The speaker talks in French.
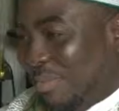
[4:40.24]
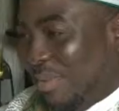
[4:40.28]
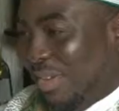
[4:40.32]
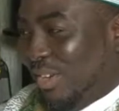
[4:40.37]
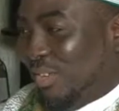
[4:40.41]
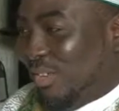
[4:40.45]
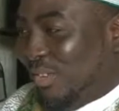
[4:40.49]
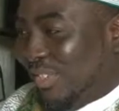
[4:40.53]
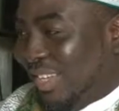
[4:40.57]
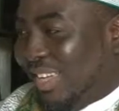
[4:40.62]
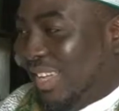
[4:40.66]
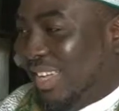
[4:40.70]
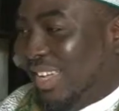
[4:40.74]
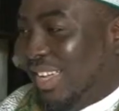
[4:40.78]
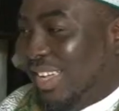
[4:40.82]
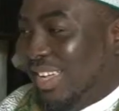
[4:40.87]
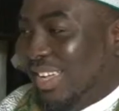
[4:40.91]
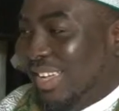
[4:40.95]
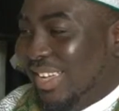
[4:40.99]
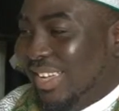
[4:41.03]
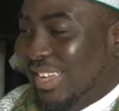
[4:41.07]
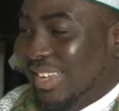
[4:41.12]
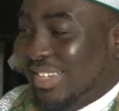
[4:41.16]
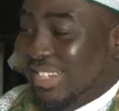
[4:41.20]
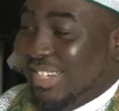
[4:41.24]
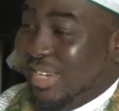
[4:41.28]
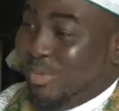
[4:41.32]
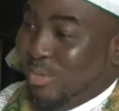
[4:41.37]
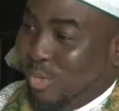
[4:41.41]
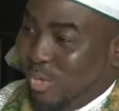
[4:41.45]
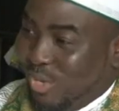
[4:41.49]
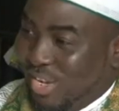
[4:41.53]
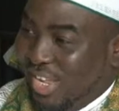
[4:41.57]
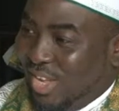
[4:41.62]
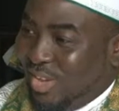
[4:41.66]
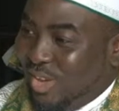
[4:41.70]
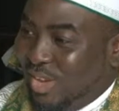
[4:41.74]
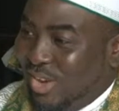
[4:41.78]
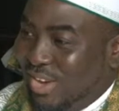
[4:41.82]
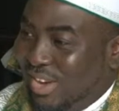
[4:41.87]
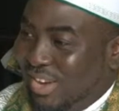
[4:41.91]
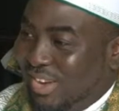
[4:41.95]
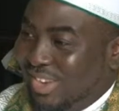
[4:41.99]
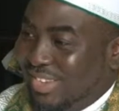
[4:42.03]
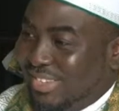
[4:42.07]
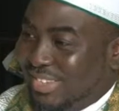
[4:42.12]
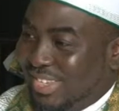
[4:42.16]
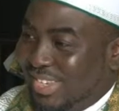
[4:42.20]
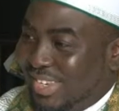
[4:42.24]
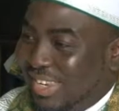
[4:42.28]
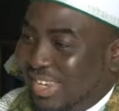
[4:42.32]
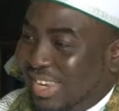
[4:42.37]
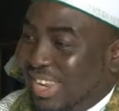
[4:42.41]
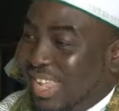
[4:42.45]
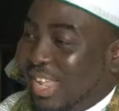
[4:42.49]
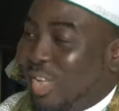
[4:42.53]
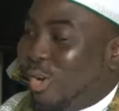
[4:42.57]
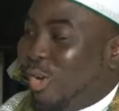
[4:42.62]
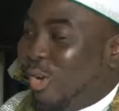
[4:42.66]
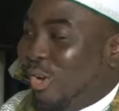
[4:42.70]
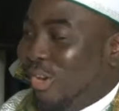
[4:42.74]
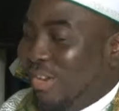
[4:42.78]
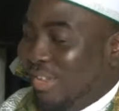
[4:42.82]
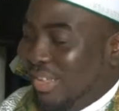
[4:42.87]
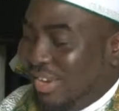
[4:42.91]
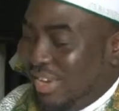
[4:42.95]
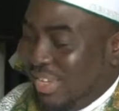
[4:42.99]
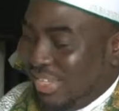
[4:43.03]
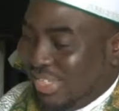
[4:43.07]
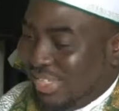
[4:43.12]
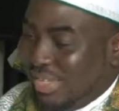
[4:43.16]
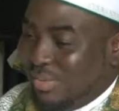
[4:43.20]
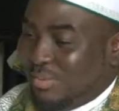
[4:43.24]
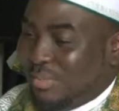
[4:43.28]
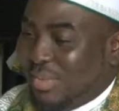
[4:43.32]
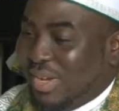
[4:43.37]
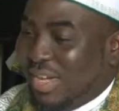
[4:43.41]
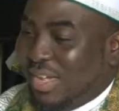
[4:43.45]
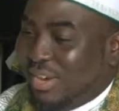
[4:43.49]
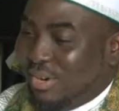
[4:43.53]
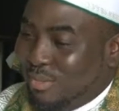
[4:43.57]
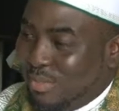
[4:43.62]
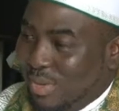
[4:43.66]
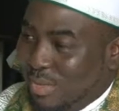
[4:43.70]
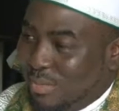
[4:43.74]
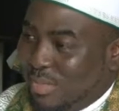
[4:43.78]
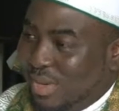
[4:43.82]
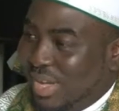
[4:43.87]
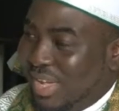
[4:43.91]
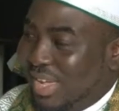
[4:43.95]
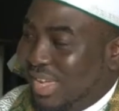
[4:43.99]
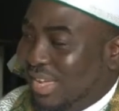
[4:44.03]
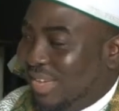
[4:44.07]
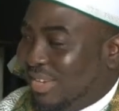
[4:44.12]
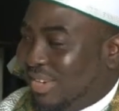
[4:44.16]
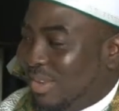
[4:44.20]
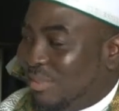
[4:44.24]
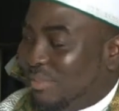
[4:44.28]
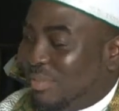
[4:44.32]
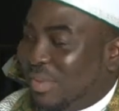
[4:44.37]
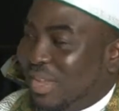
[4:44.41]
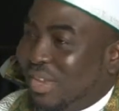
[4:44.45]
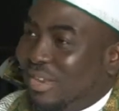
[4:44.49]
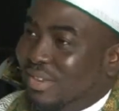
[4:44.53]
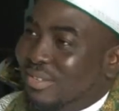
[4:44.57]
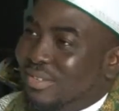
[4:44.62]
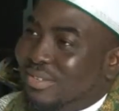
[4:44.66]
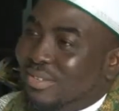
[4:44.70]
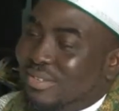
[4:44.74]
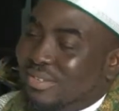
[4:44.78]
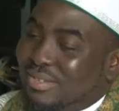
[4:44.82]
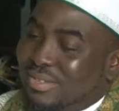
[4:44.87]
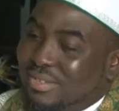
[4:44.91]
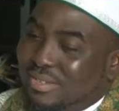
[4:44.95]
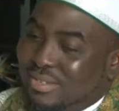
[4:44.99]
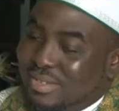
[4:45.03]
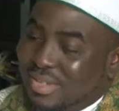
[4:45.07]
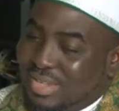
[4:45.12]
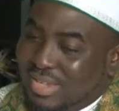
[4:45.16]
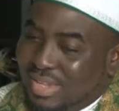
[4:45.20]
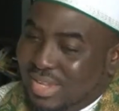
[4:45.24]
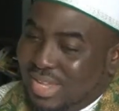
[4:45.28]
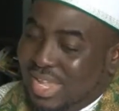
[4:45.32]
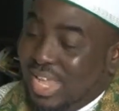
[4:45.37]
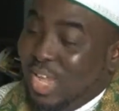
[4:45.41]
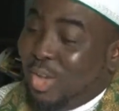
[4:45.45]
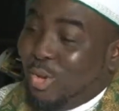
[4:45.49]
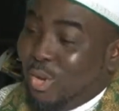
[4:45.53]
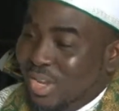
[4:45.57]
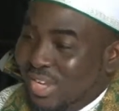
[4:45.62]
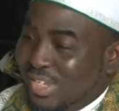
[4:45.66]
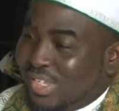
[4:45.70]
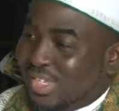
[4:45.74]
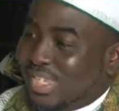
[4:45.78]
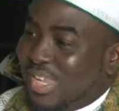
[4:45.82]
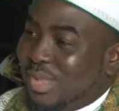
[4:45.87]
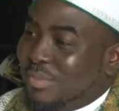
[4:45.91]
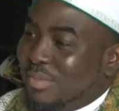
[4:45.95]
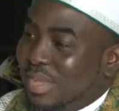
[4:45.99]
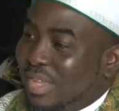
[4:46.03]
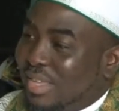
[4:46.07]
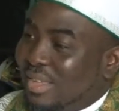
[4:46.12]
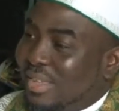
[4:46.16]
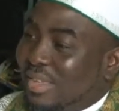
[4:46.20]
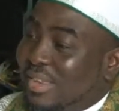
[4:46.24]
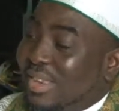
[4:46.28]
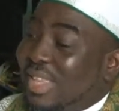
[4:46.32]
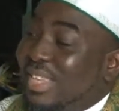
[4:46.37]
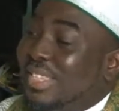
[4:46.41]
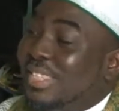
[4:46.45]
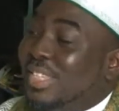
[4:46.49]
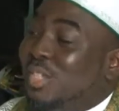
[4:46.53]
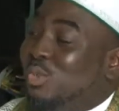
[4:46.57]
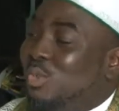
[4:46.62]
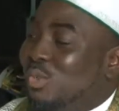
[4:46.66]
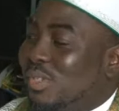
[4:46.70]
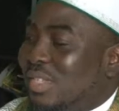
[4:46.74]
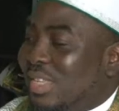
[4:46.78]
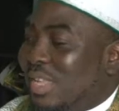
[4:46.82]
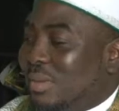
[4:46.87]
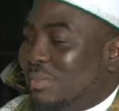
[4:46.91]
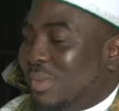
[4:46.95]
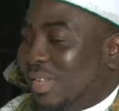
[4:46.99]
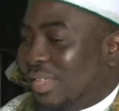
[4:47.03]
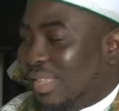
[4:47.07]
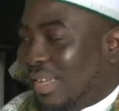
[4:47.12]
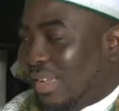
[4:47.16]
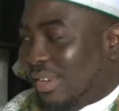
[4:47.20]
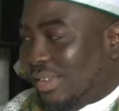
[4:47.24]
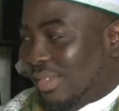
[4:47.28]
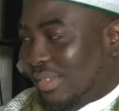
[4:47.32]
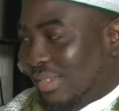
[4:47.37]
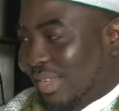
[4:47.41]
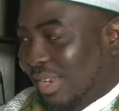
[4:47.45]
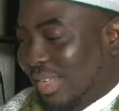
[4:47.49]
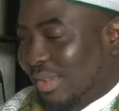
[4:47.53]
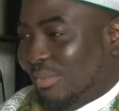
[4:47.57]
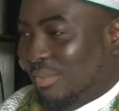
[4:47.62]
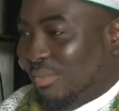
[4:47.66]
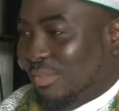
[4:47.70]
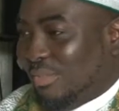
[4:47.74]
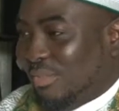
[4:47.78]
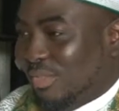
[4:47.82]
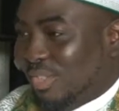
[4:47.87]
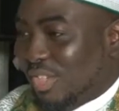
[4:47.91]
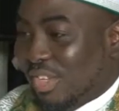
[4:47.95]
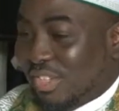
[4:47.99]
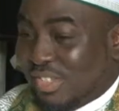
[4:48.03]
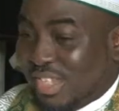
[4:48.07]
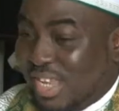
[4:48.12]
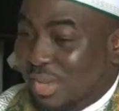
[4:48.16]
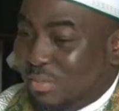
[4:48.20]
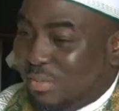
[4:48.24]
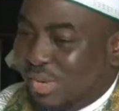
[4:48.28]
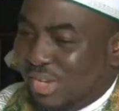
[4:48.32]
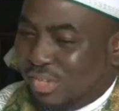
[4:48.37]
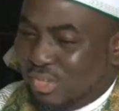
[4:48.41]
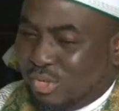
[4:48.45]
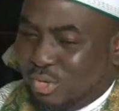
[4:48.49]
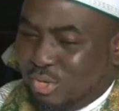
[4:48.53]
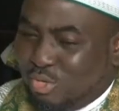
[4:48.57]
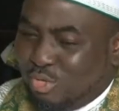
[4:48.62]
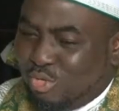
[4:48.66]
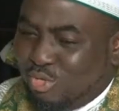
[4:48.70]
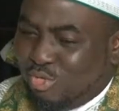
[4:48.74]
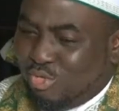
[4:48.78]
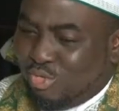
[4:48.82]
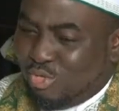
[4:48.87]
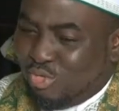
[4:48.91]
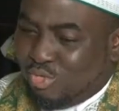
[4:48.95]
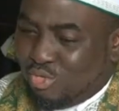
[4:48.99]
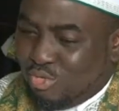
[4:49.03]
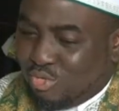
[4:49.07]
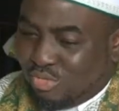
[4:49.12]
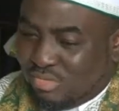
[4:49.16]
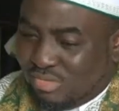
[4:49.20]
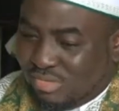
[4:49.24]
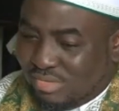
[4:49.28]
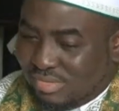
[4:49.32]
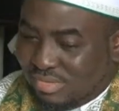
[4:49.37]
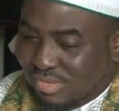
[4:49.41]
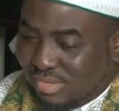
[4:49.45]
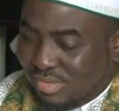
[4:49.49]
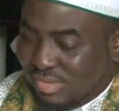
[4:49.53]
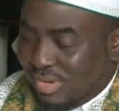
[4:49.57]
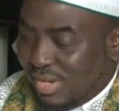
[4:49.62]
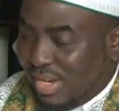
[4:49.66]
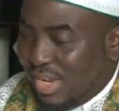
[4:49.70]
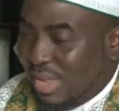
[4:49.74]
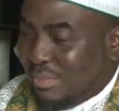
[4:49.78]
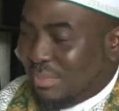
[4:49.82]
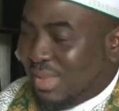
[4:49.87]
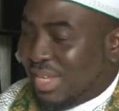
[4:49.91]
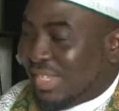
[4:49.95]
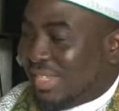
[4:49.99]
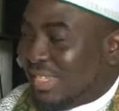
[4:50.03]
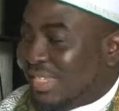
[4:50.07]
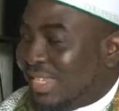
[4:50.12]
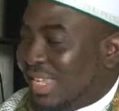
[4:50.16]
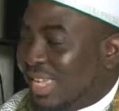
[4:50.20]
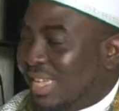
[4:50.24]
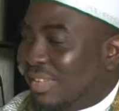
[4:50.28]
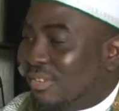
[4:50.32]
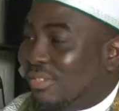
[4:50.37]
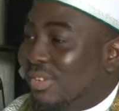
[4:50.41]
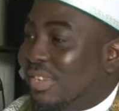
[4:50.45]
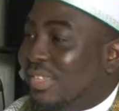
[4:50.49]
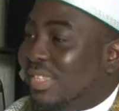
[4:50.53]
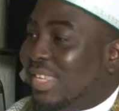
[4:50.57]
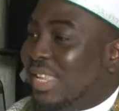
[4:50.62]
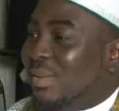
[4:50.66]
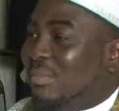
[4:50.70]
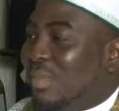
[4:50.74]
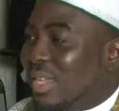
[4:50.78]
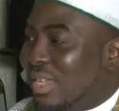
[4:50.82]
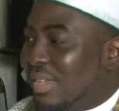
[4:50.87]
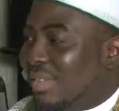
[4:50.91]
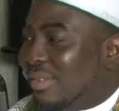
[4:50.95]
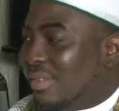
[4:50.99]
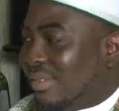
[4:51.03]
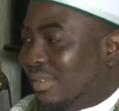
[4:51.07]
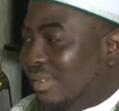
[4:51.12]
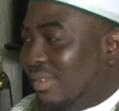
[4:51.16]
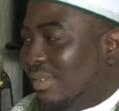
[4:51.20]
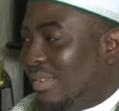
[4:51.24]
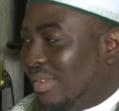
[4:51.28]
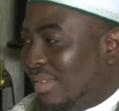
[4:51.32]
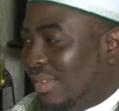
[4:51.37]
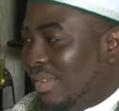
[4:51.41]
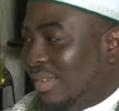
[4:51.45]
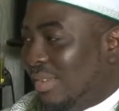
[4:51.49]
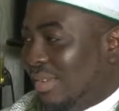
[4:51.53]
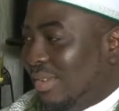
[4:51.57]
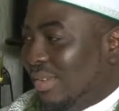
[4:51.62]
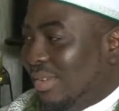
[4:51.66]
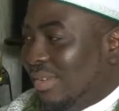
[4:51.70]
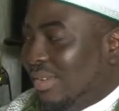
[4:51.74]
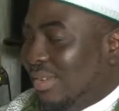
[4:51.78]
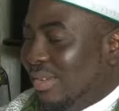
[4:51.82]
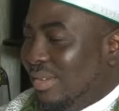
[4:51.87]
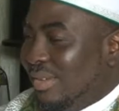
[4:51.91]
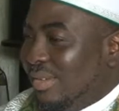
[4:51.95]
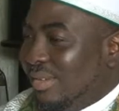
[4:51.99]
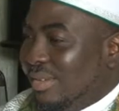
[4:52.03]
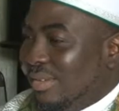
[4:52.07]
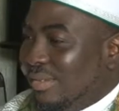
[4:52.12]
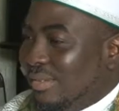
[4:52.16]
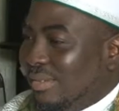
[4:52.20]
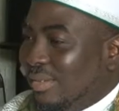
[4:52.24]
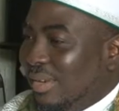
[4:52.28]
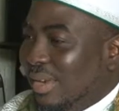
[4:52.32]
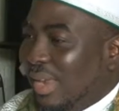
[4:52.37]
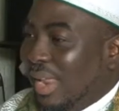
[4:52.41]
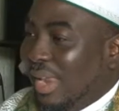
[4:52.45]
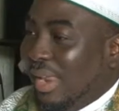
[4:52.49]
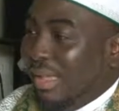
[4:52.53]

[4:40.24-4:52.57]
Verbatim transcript: parlé de ça. Mm. J'ai mon école, l'école laissée par papa, on appelle l'école euh, école islamique, l'institut islamique d'Ar-Salam. J'enseigne presque toutes les matières islamiques. La